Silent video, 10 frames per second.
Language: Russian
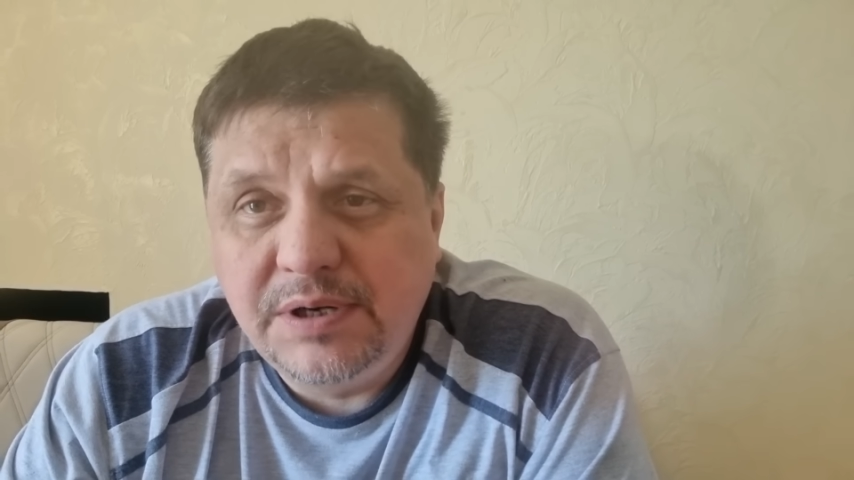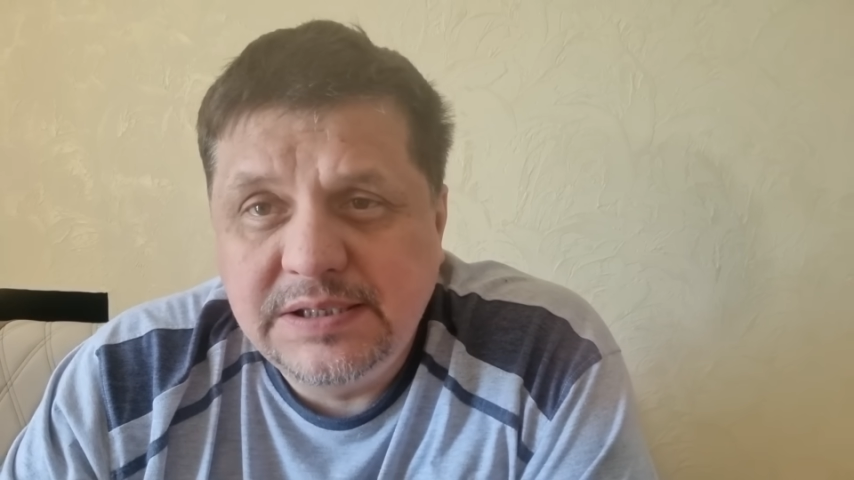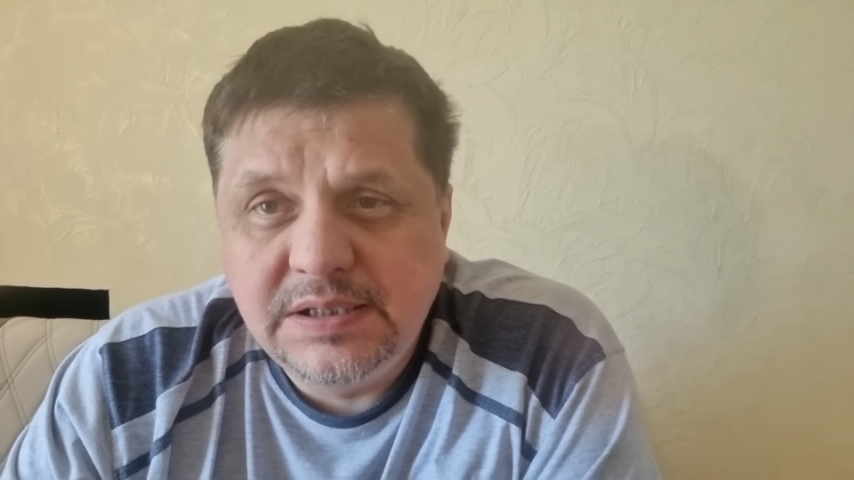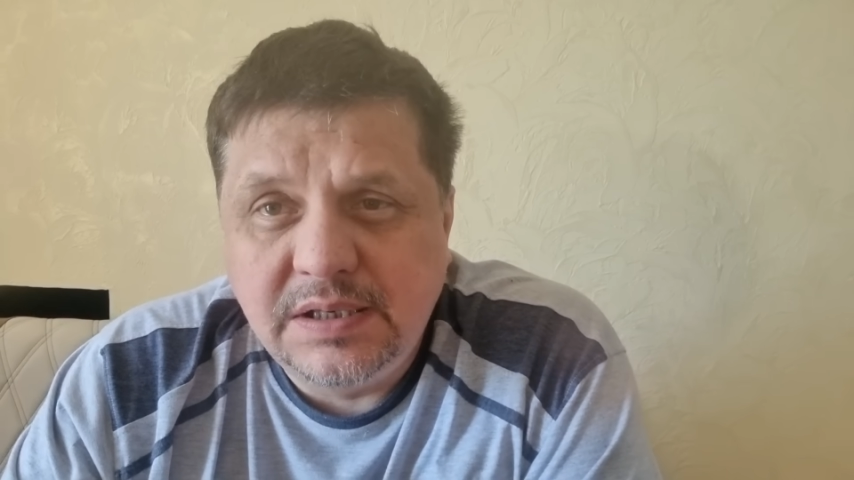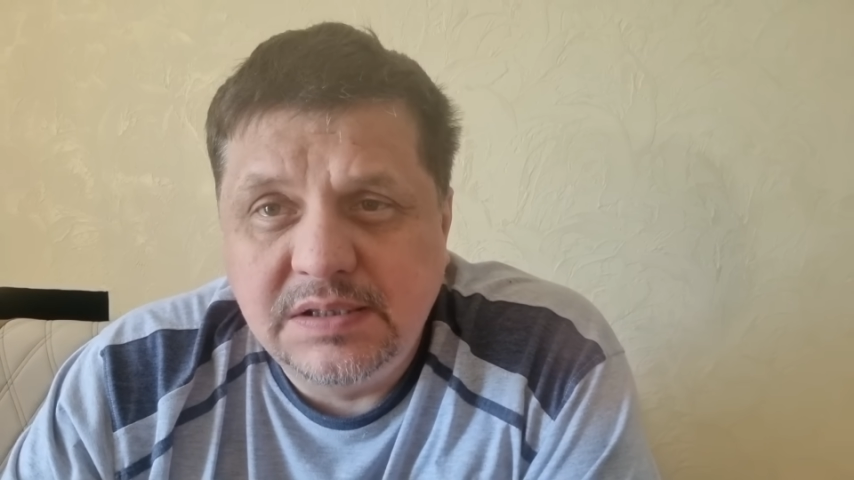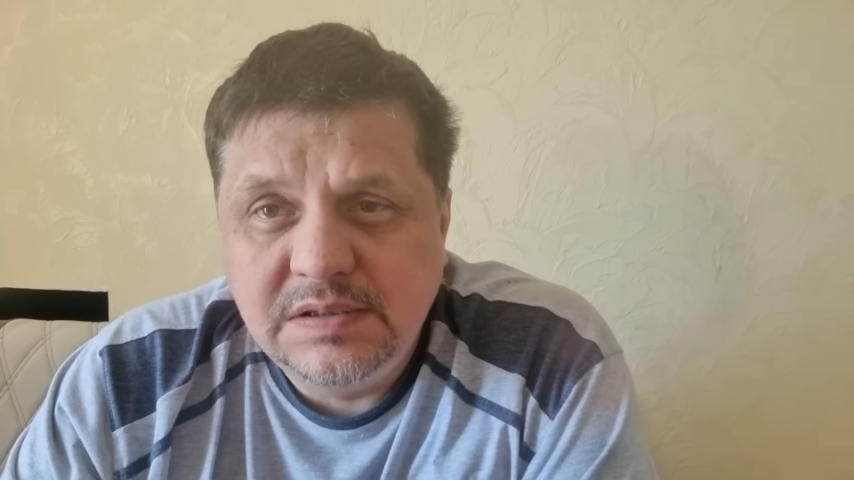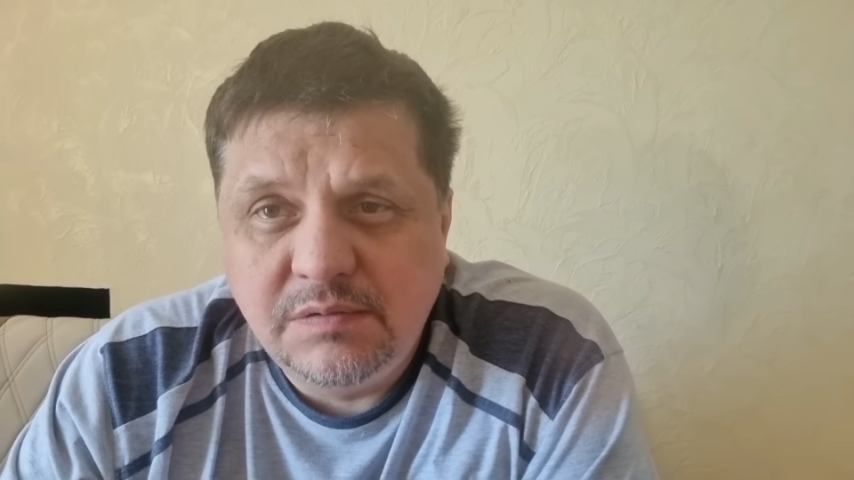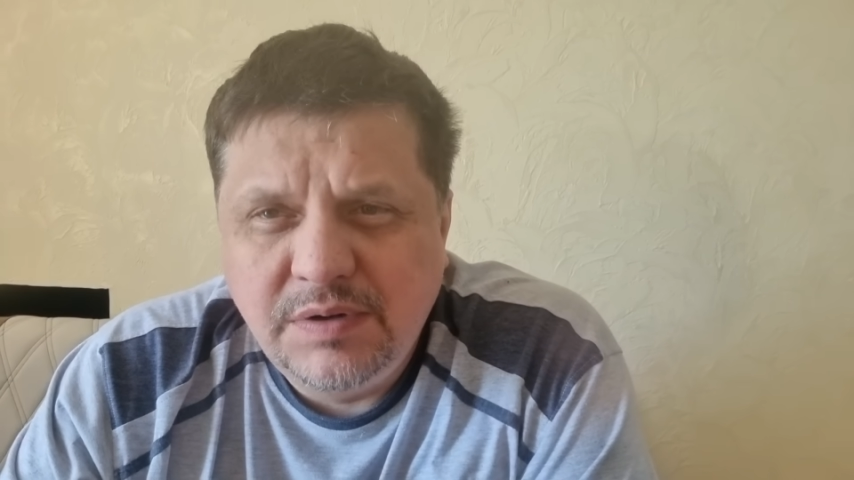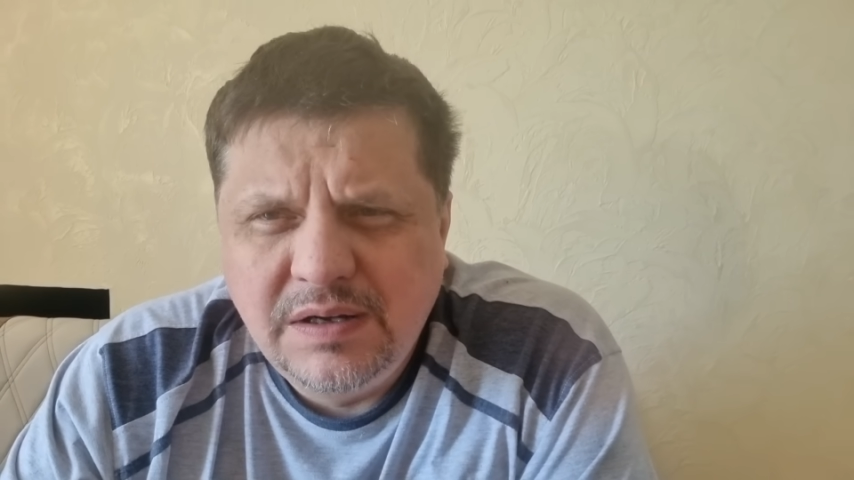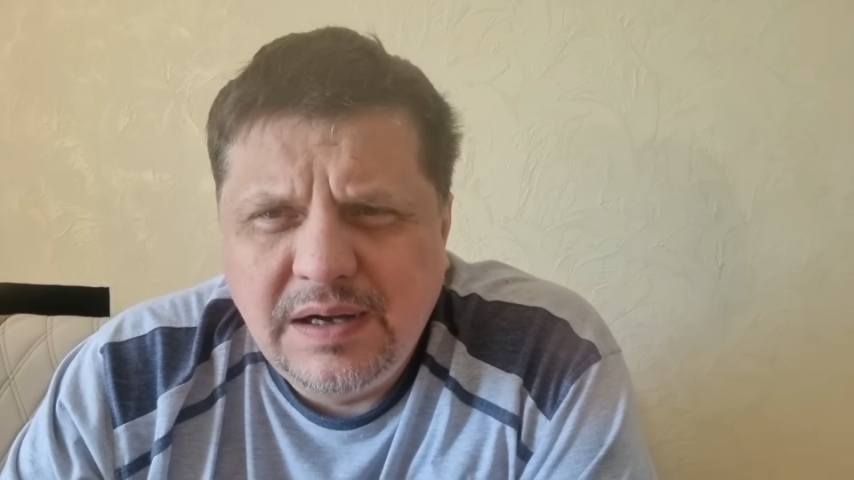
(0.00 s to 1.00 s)

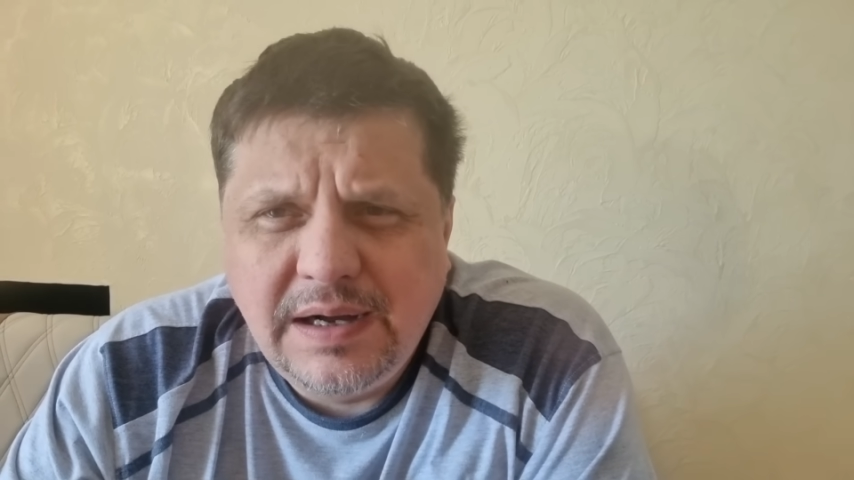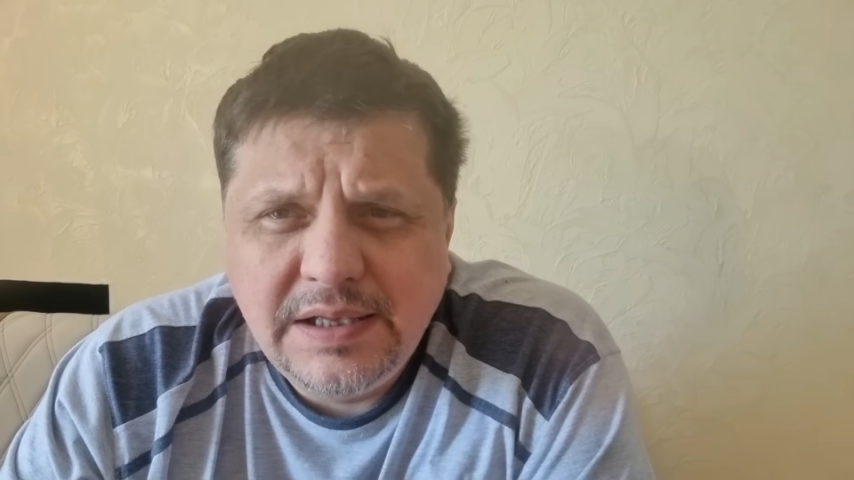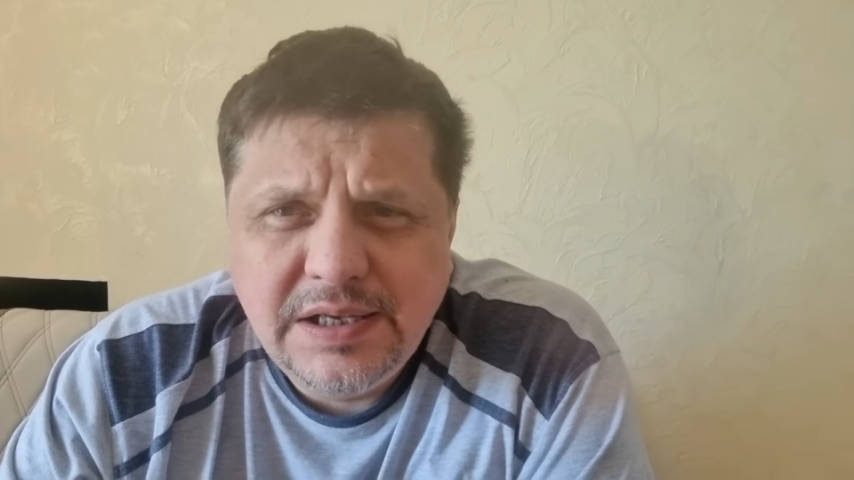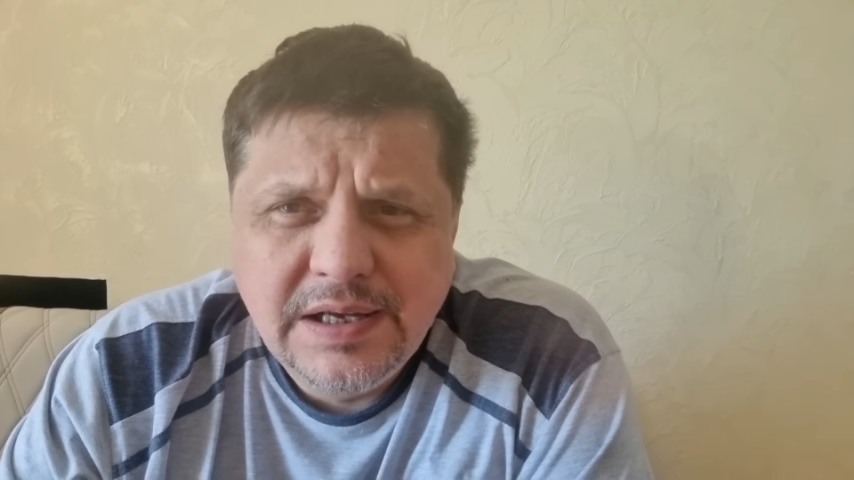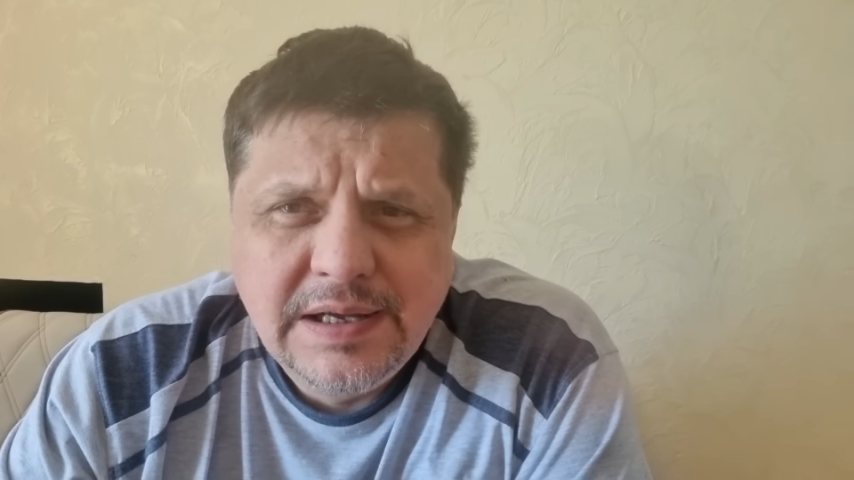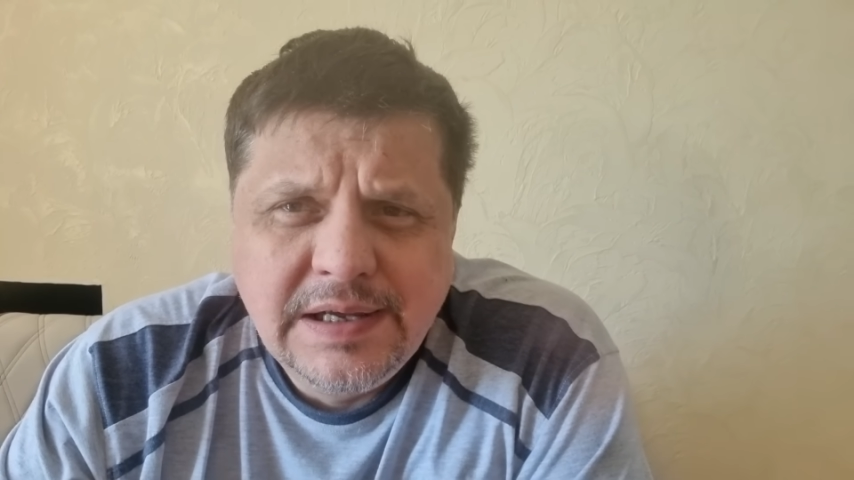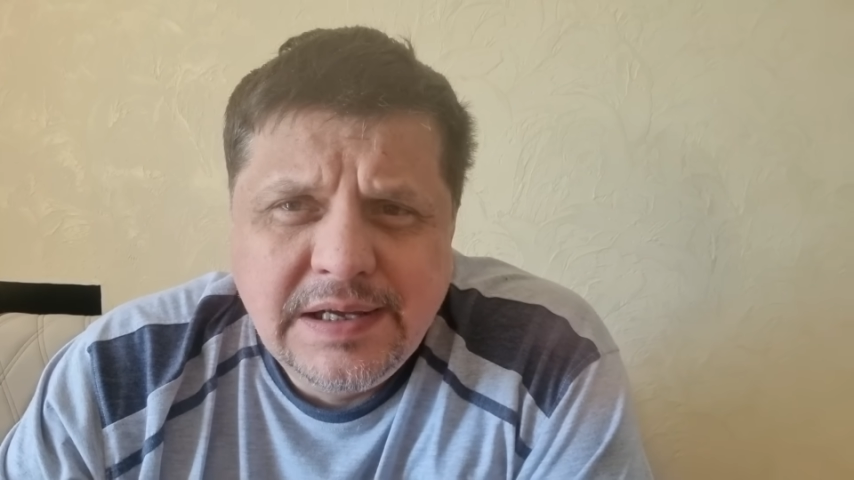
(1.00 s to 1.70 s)
пространством, а не